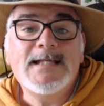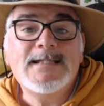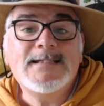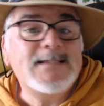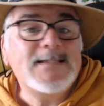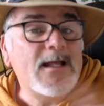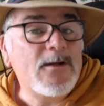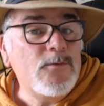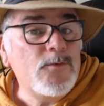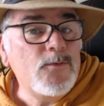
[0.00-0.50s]

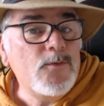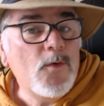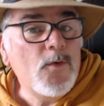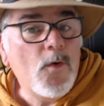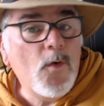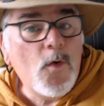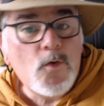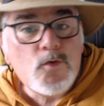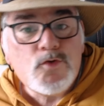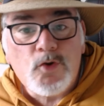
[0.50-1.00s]
Salut
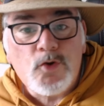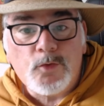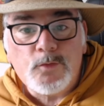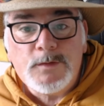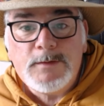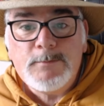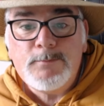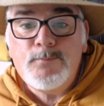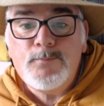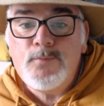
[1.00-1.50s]

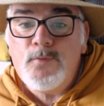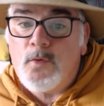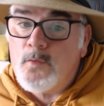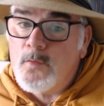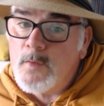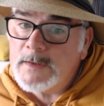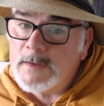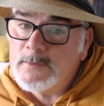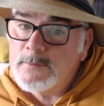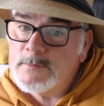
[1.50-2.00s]
Aujourd'hui,
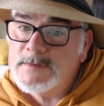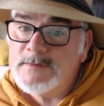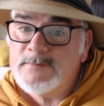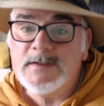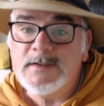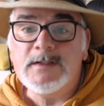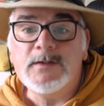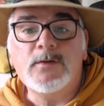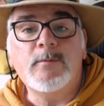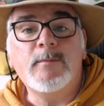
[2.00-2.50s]
pourquoi
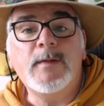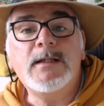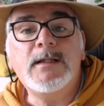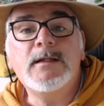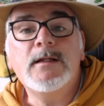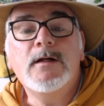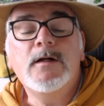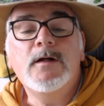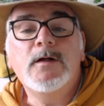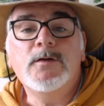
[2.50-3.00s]
cultiver des
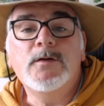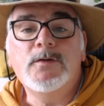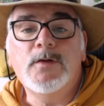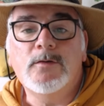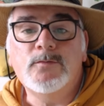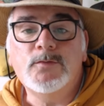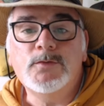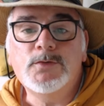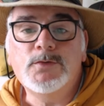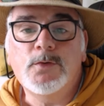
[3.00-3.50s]
tomates
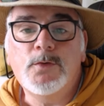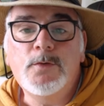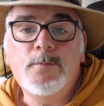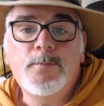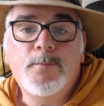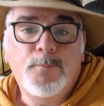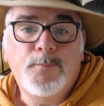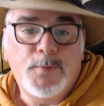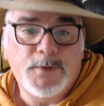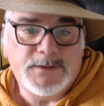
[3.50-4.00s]
dans votre
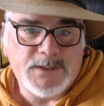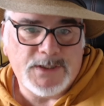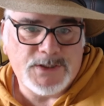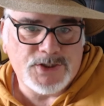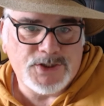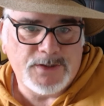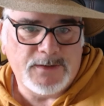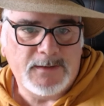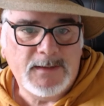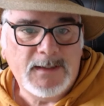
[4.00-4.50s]

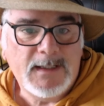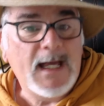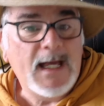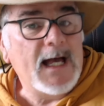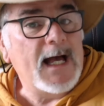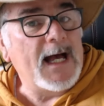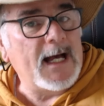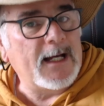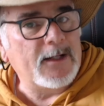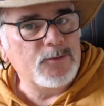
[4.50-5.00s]
potager
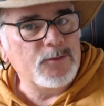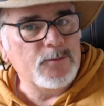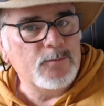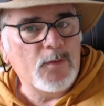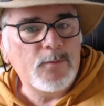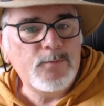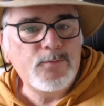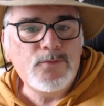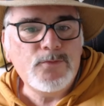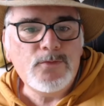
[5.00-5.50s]

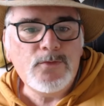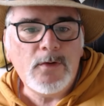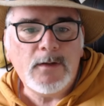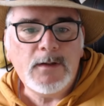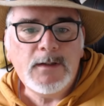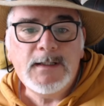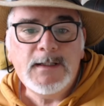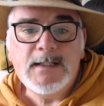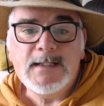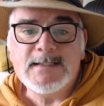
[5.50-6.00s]
Argument pour,
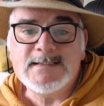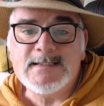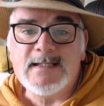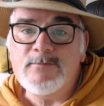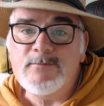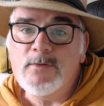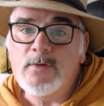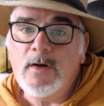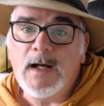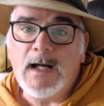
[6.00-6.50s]

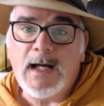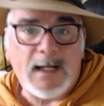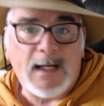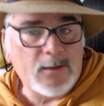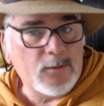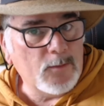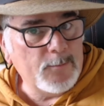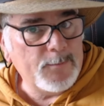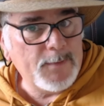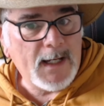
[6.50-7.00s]
saveur
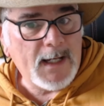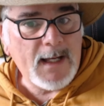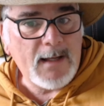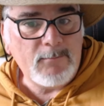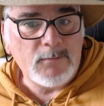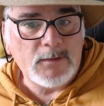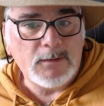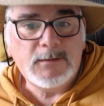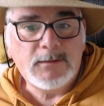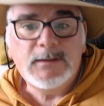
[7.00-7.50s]

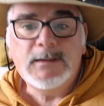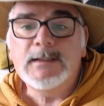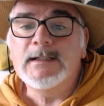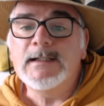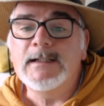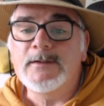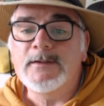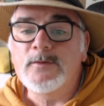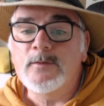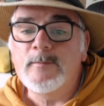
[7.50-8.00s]
incomparable.
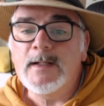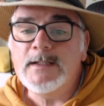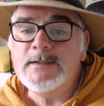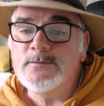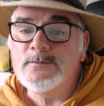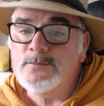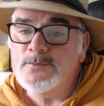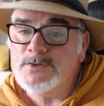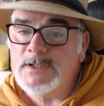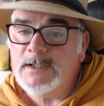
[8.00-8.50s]
Les
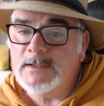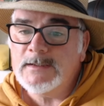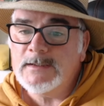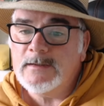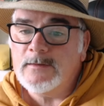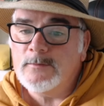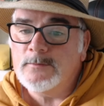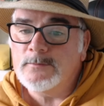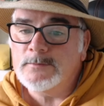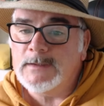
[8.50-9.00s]
tomates du
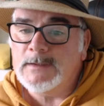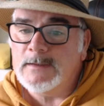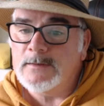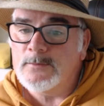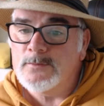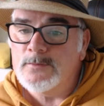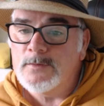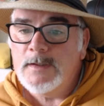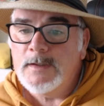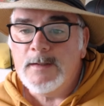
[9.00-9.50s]
jardin ont un
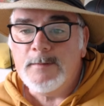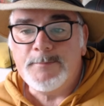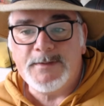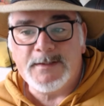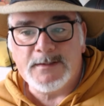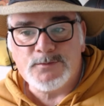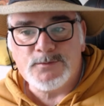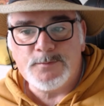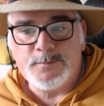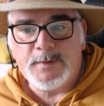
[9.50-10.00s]
goût
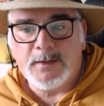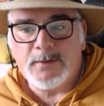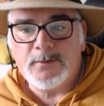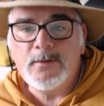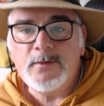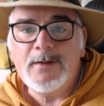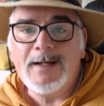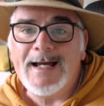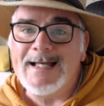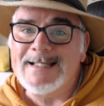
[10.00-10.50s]
bien
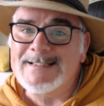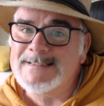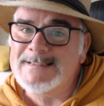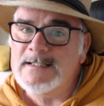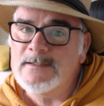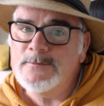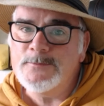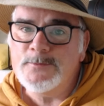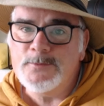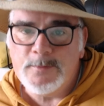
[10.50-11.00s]
supérieur à
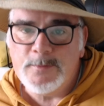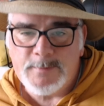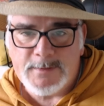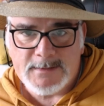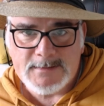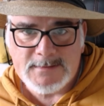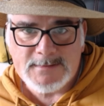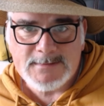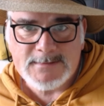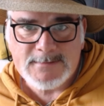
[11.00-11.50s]
celle du
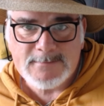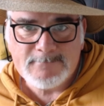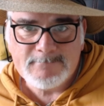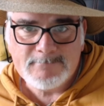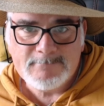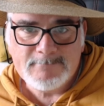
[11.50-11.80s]
commerce.